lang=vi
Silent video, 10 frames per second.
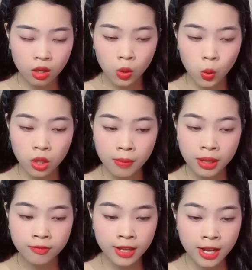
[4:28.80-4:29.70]
khuôn
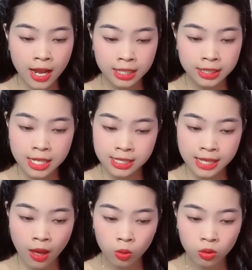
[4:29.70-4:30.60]
mặt vây lai tinh
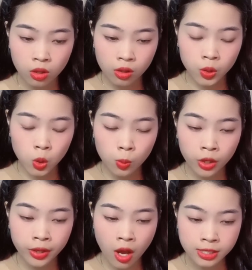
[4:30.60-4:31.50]
xảo, đôi
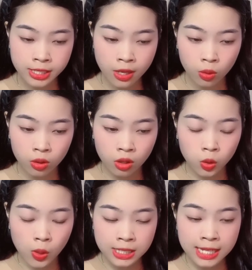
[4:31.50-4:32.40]
môi đỏ rượu,
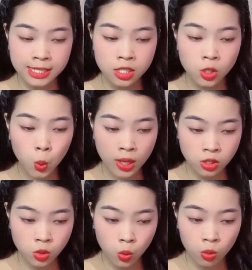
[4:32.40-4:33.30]
tỏa ra sự quyến
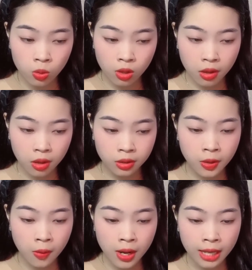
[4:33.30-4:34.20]
rũ.
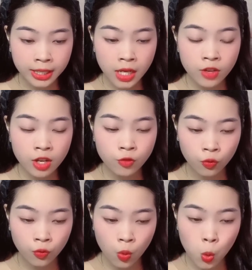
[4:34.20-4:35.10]
Đó là nhân viên
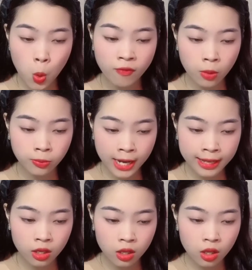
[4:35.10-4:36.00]
phục vụ của phòng
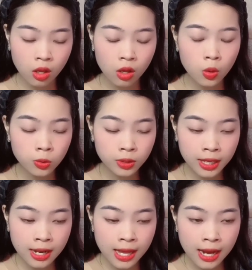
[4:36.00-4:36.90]
này, cô
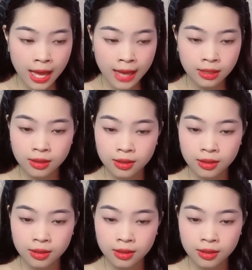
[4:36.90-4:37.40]
tên là Lan.